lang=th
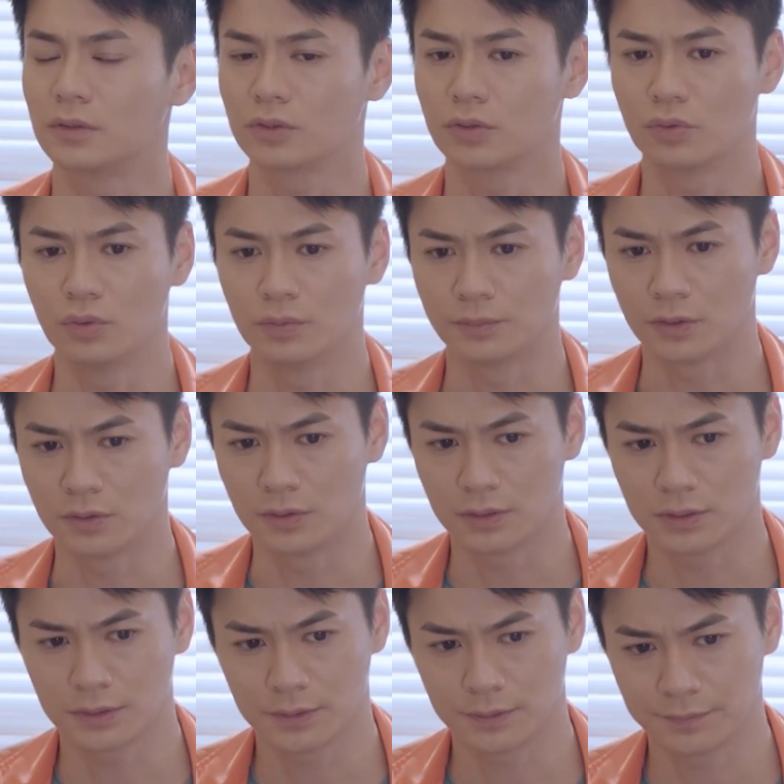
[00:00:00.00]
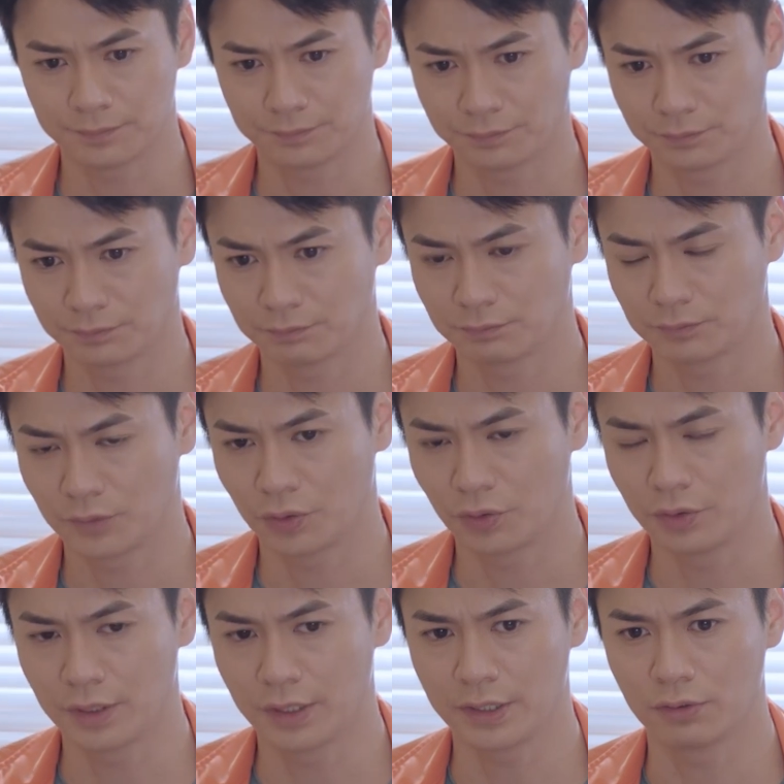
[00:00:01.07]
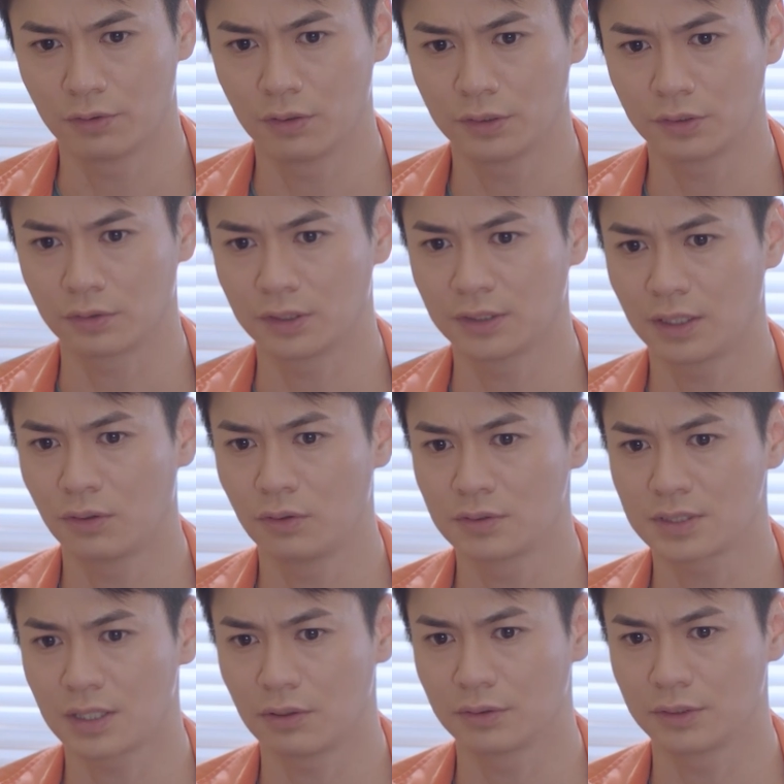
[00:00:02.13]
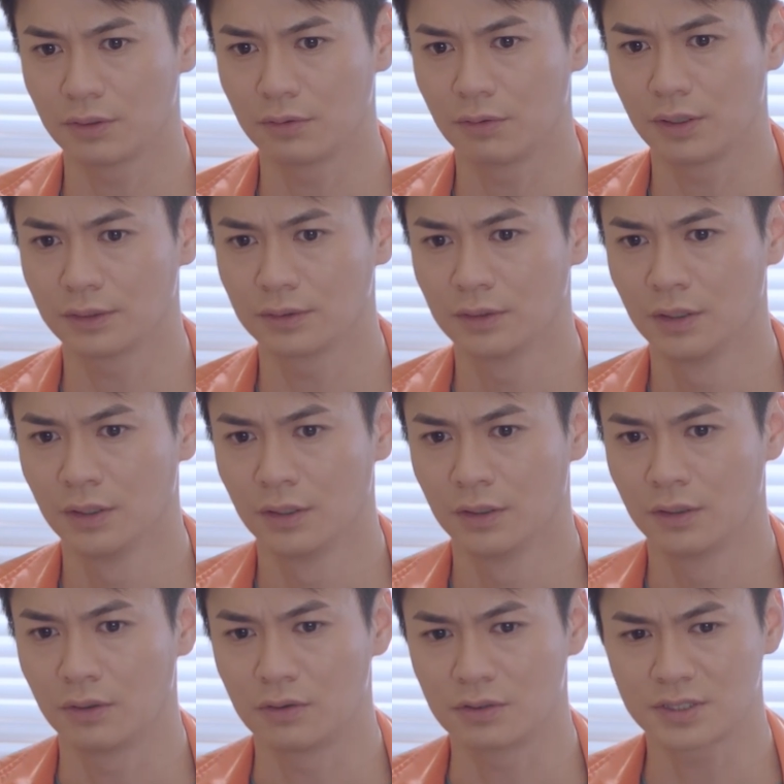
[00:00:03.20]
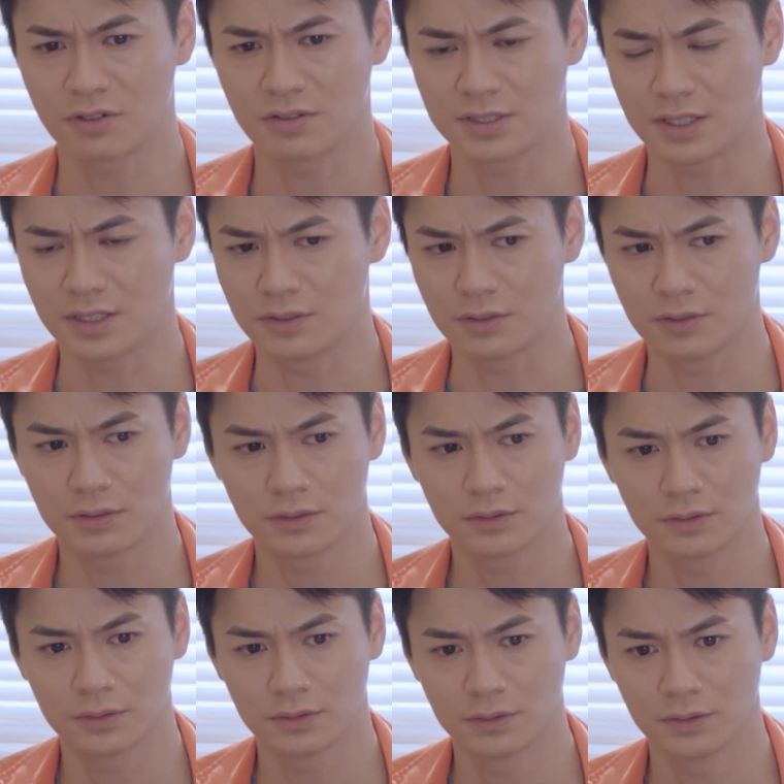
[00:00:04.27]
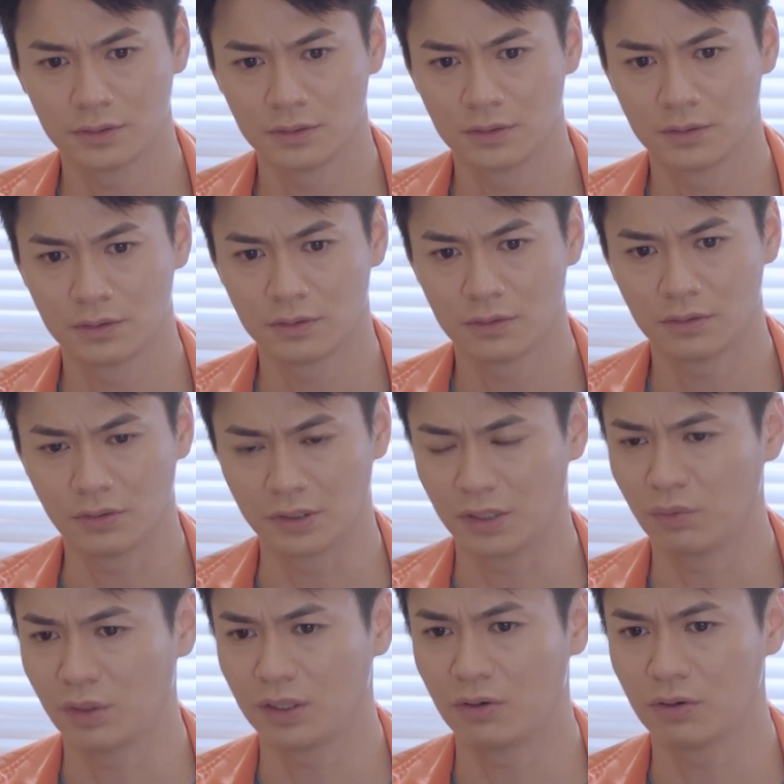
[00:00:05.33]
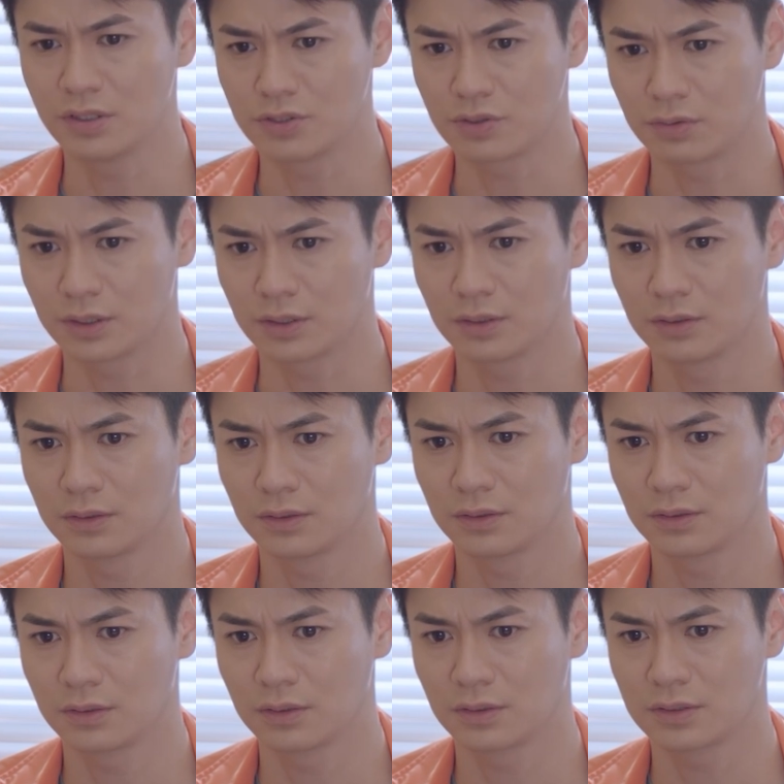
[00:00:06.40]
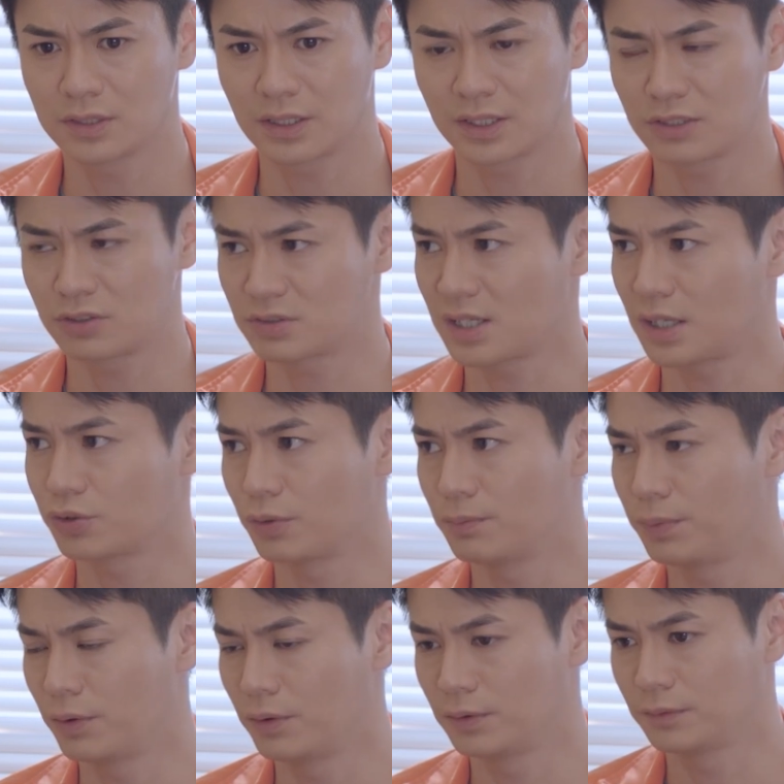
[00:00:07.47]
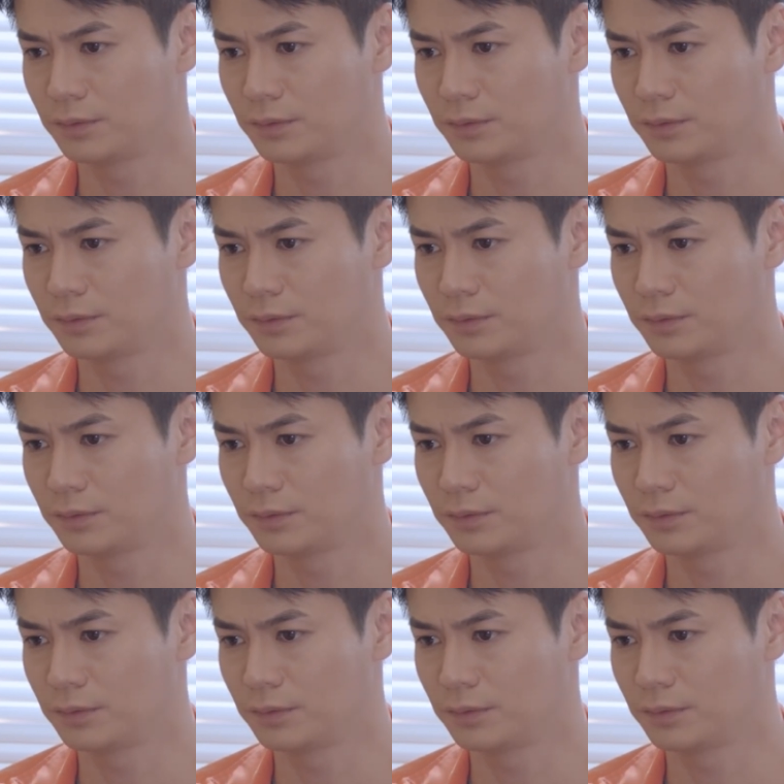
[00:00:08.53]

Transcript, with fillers: ผมก็ไม่เข้าใจอาเหยาอาจจะเกี่ยวกับคดีฆาตกรรม เสียดายที่เธอตายแล้ว สิ่งเดียวที่ผมทำได้ก็คือสืบจากยายชุน